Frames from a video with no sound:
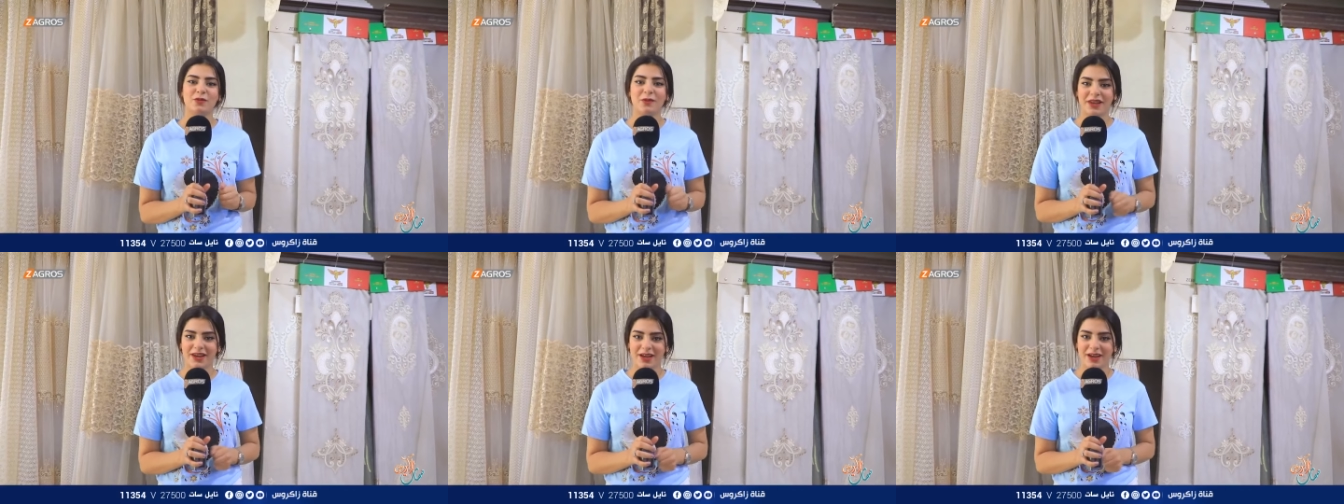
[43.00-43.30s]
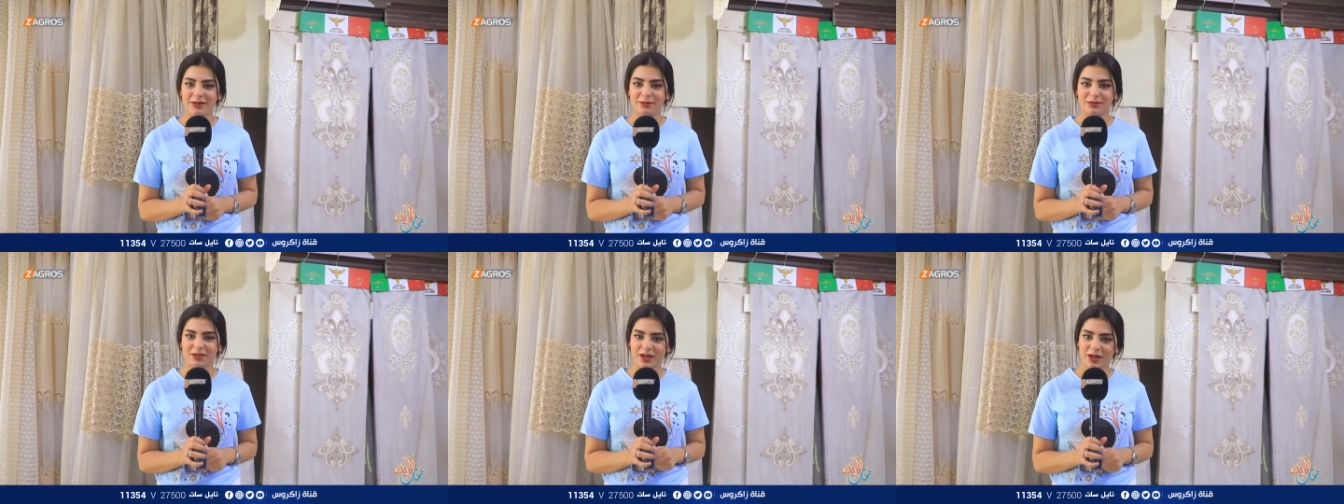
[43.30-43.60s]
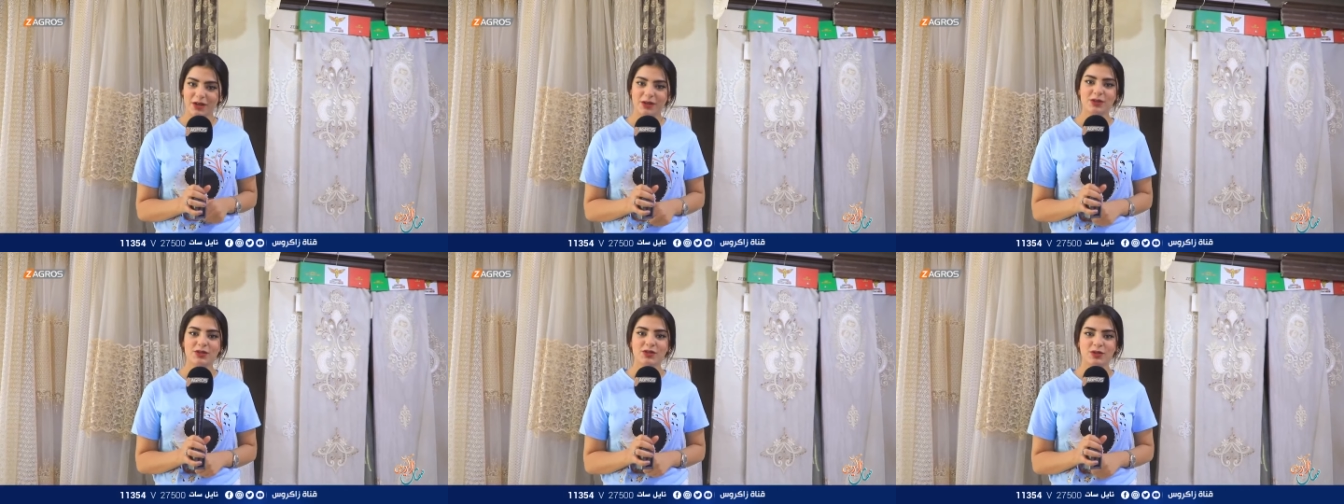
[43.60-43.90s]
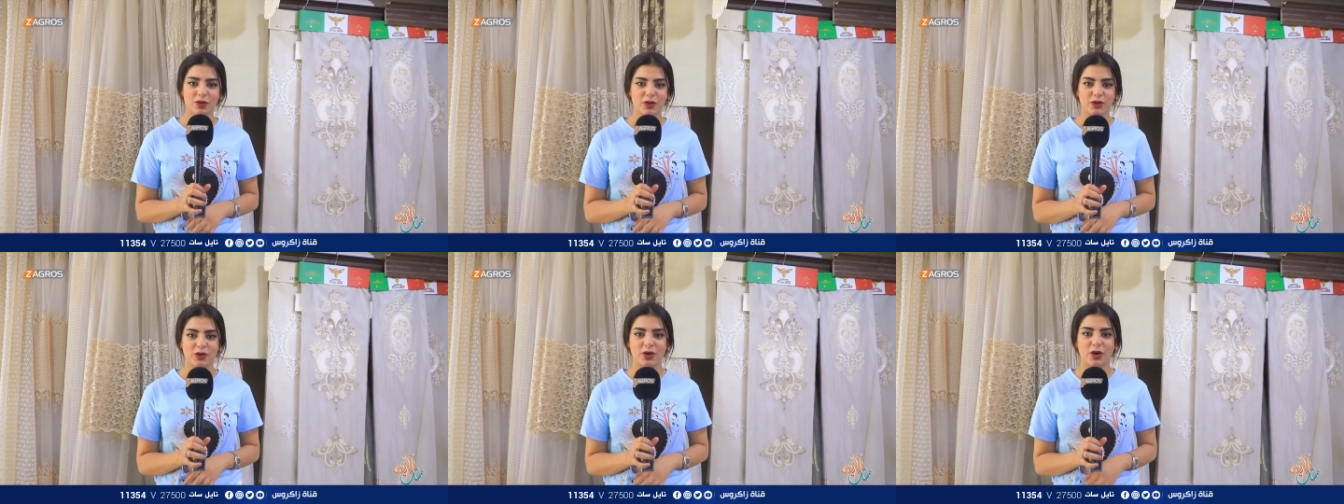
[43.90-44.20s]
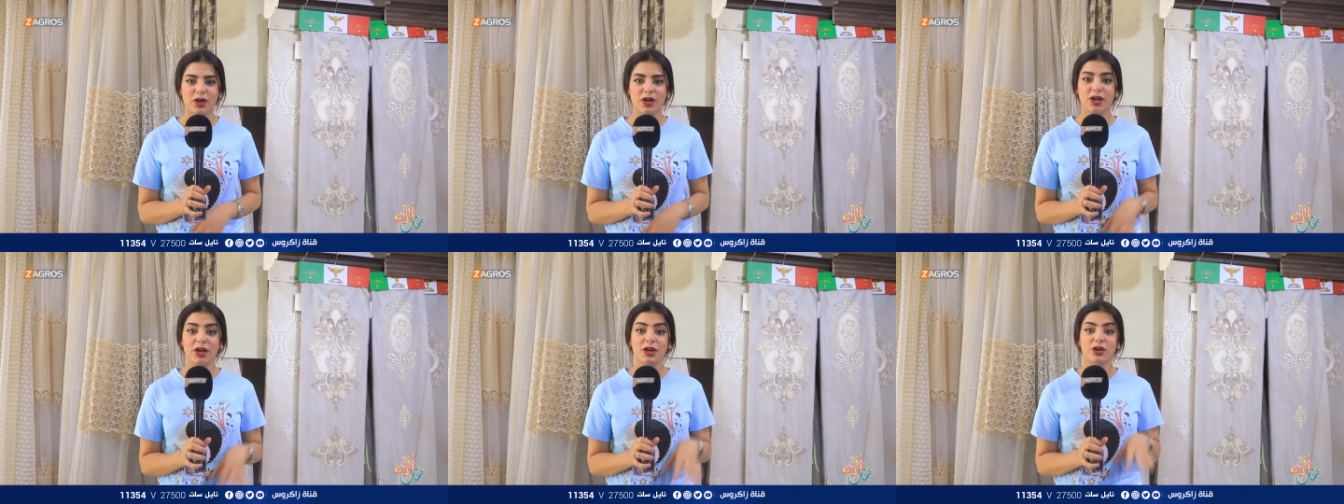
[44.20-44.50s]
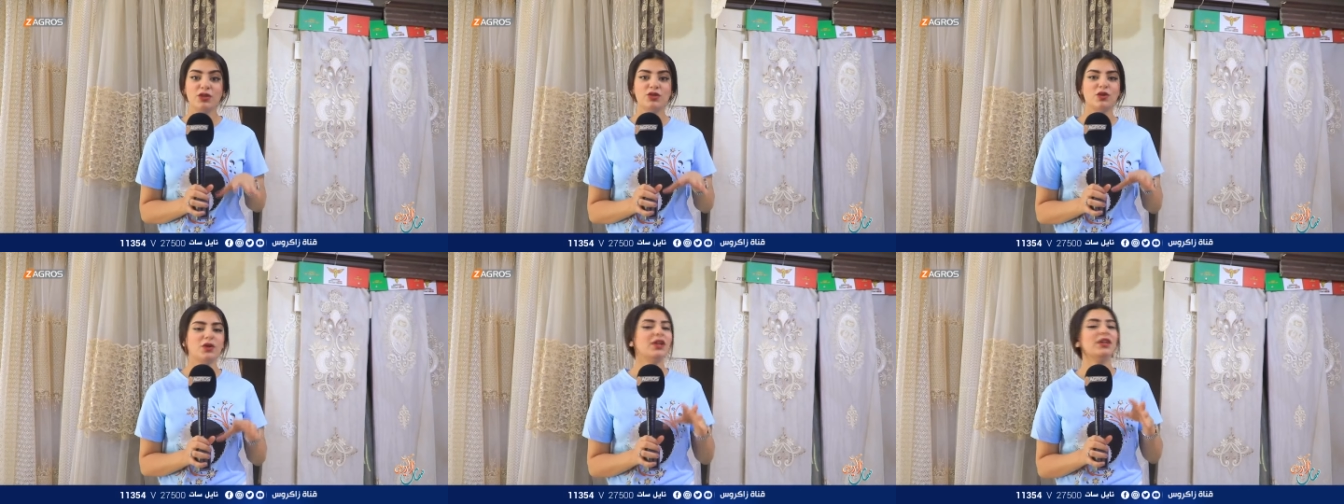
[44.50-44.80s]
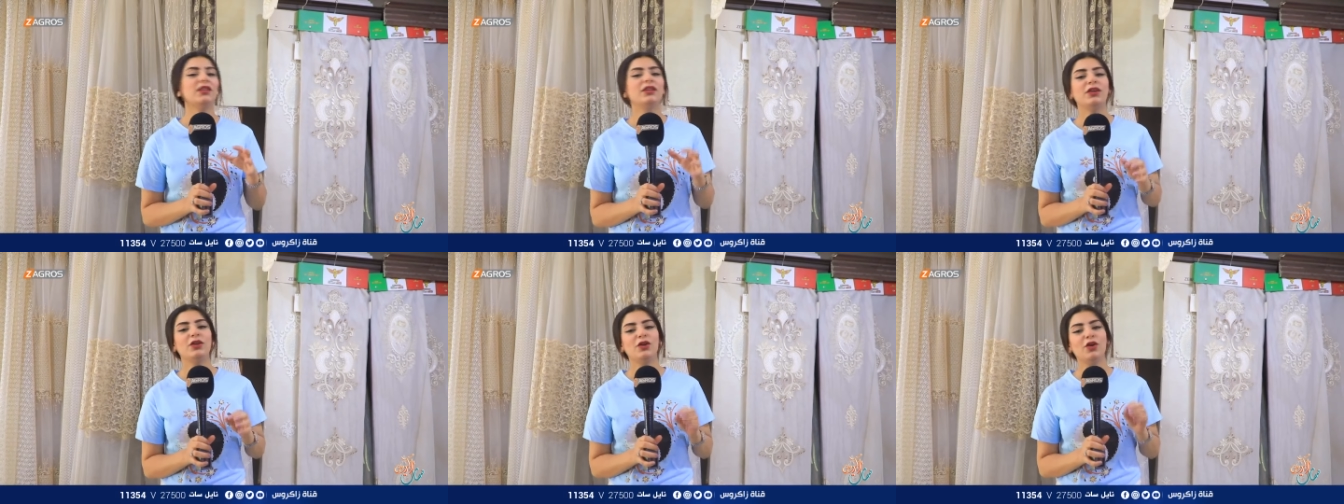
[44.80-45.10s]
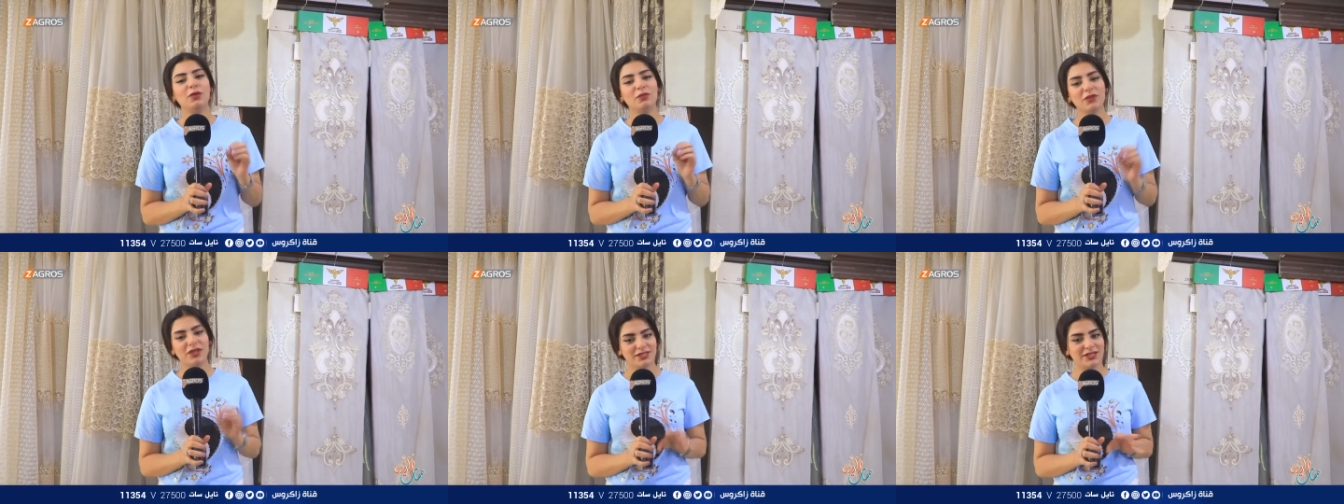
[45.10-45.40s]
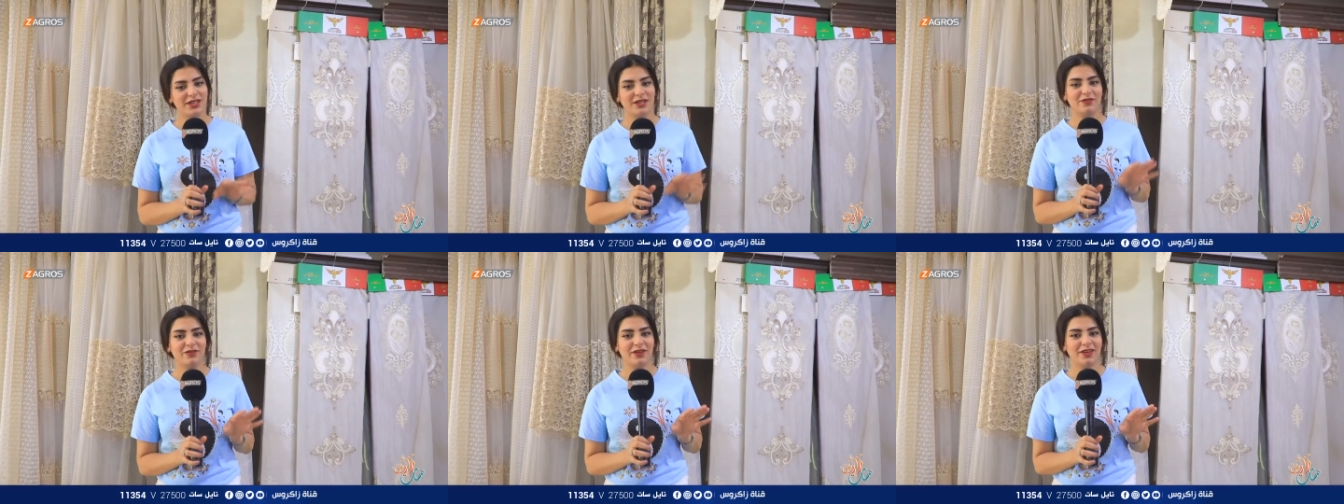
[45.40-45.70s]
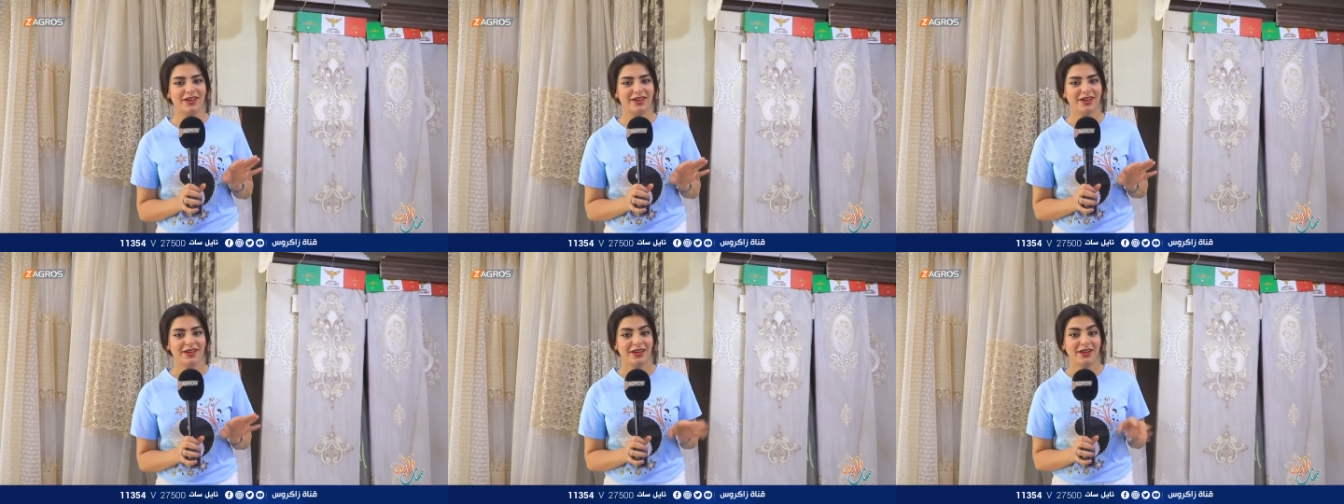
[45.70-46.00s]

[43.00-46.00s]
زملائي من داخل الاستوديو جولتنا اليوم مختلفة